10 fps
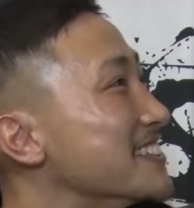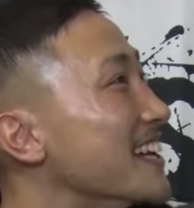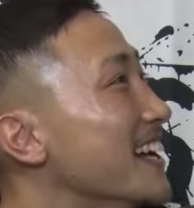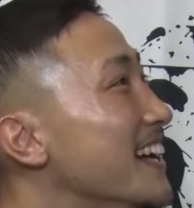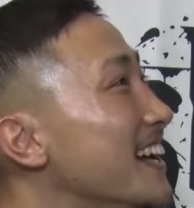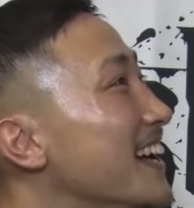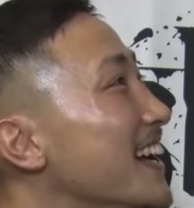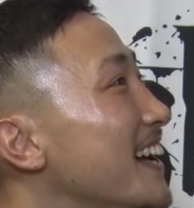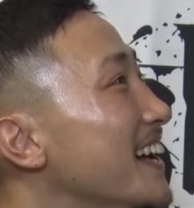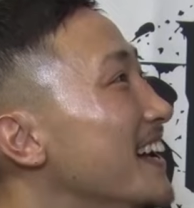そうだね
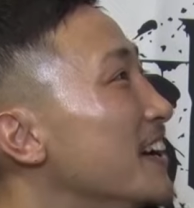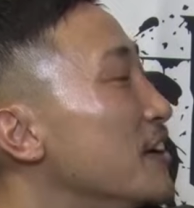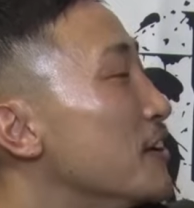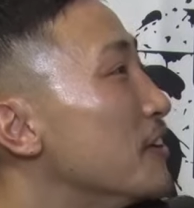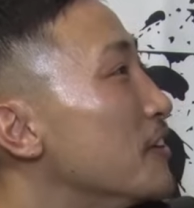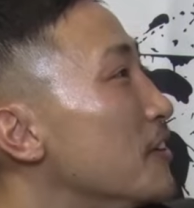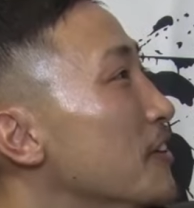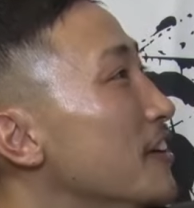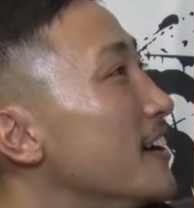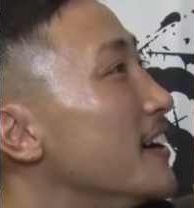どっち
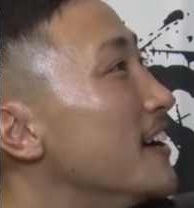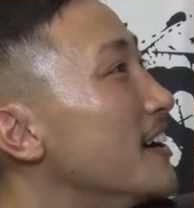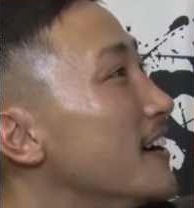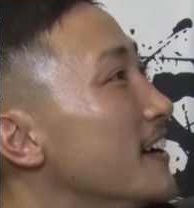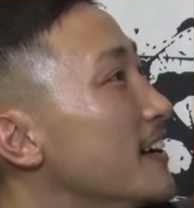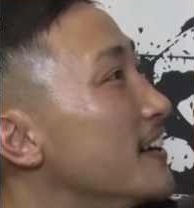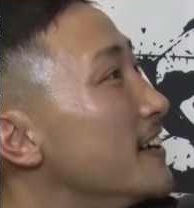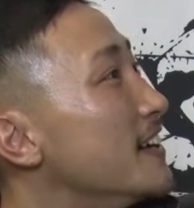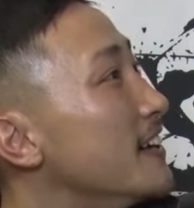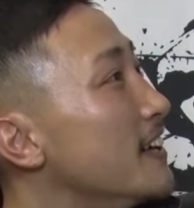あの
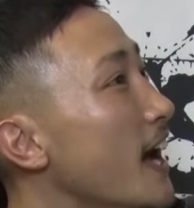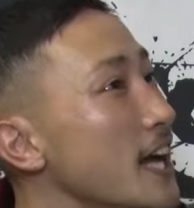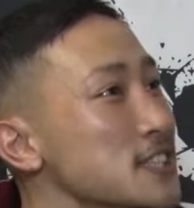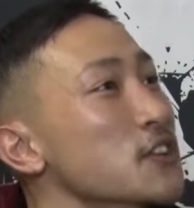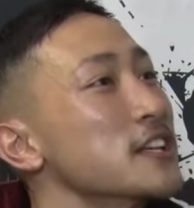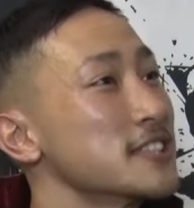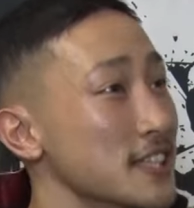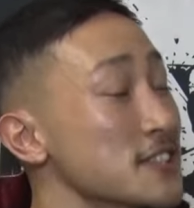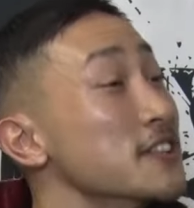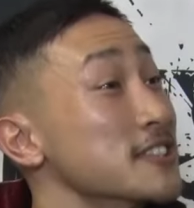あそうですね
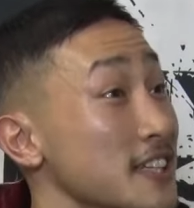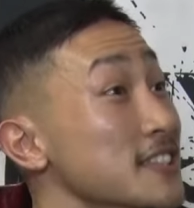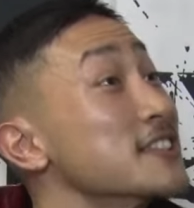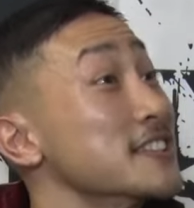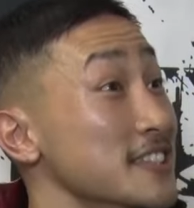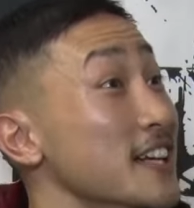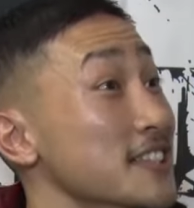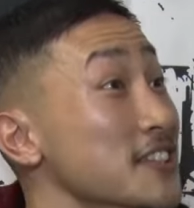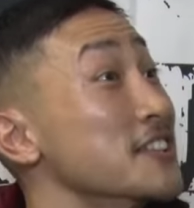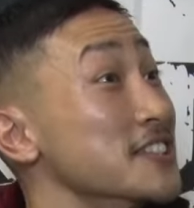そうですねそうですね
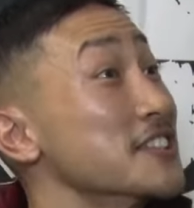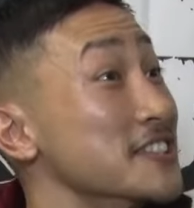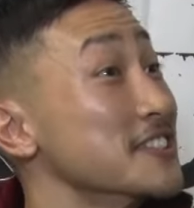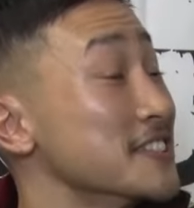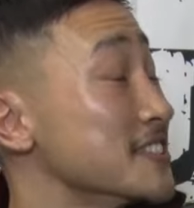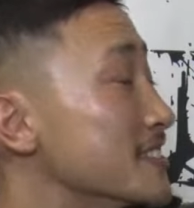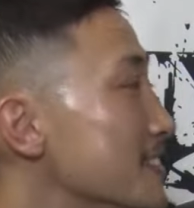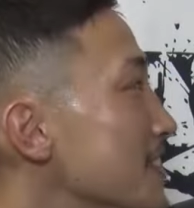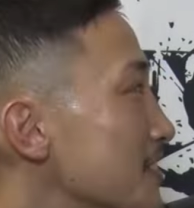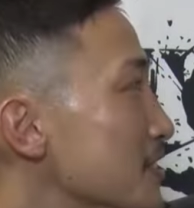そうですそうです
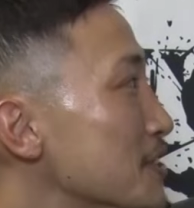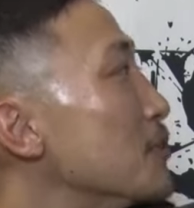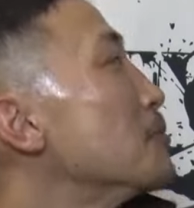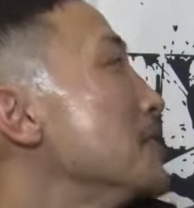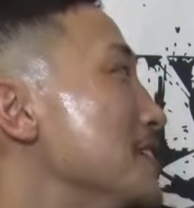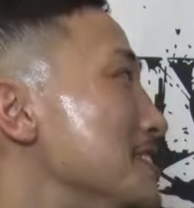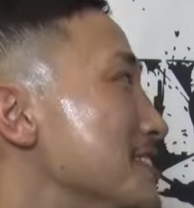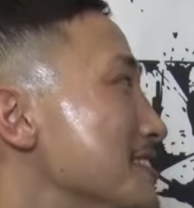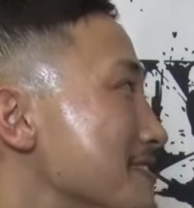そっちの思いです